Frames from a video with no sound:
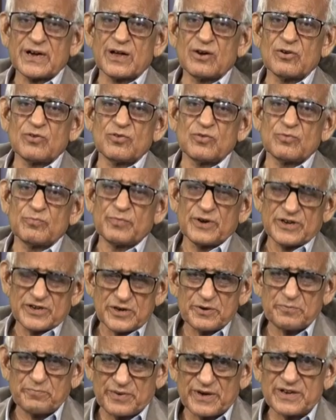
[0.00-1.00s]
কারণ
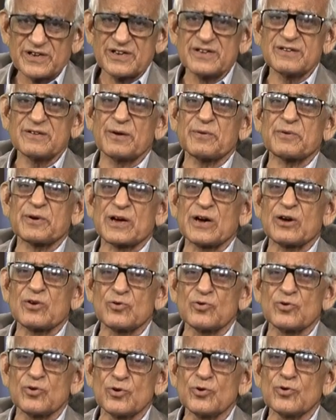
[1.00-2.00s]
বেশি বেশি
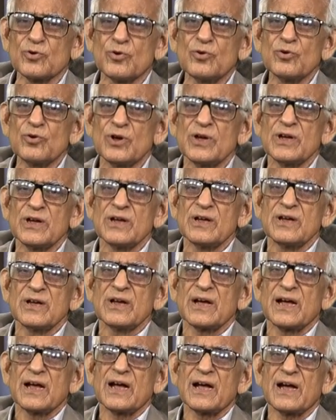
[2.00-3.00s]
কারণ হলো
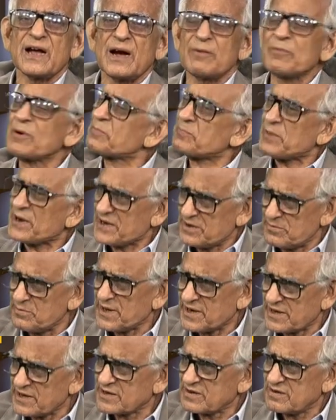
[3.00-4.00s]
আমার
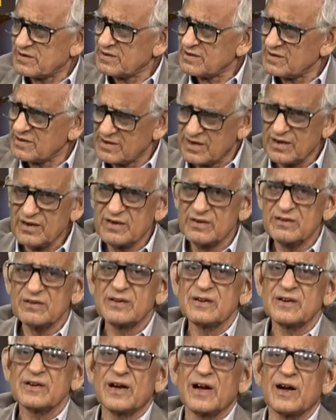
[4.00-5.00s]
পারিবারিক হ্যাঁ
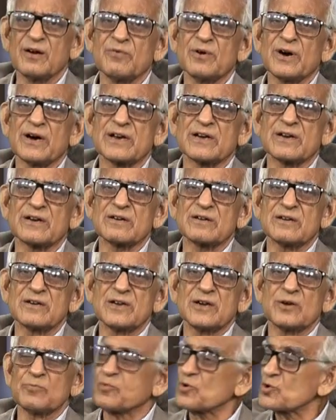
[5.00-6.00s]
আমার
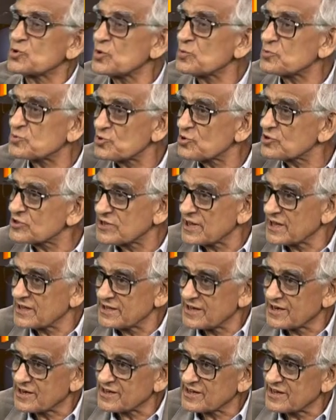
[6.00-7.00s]
প্রথম
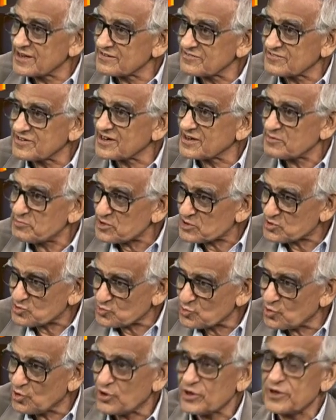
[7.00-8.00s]
সন্তানের ক্যান্সারে
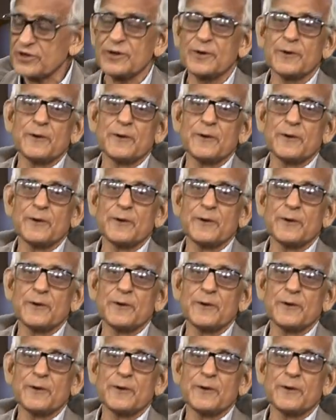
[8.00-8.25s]
মৃত্যু হয়